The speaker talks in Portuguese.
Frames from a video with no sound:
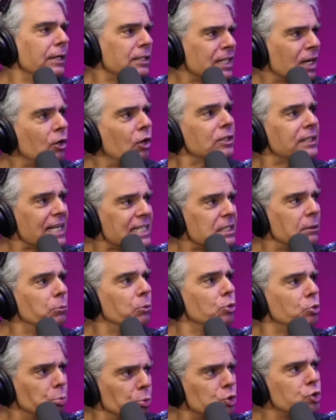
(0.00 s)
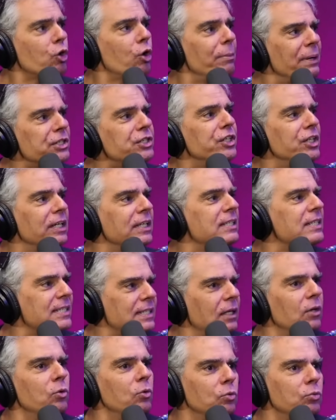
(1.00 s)
Isso acontece muito, muitos comediantes
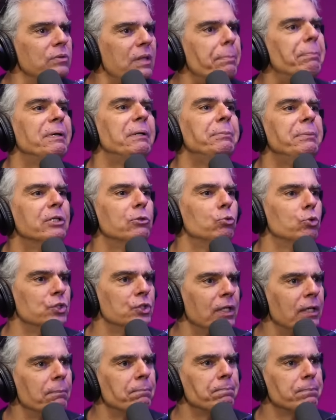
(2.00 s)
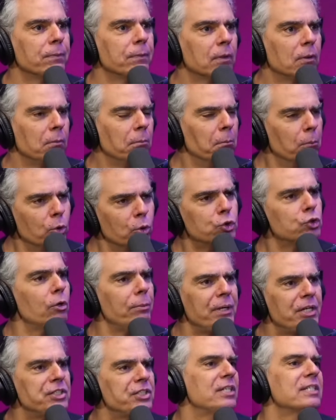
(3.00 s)
são deprimidos, né? Muitos
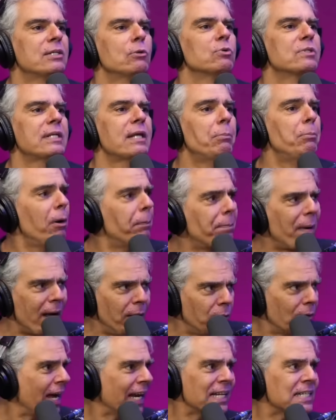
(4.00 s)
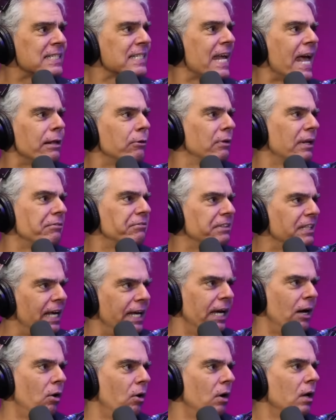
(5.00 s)
comediantes são sérios. Meu pai era um cara sério na vida
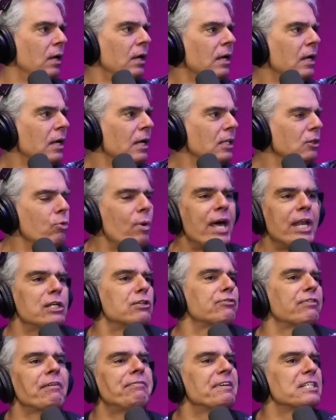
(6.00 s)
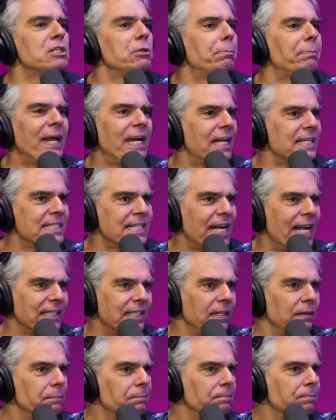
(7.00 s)
real não era de ficar fazendo
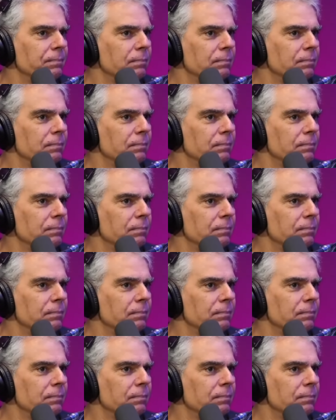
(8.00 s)
palhaçada.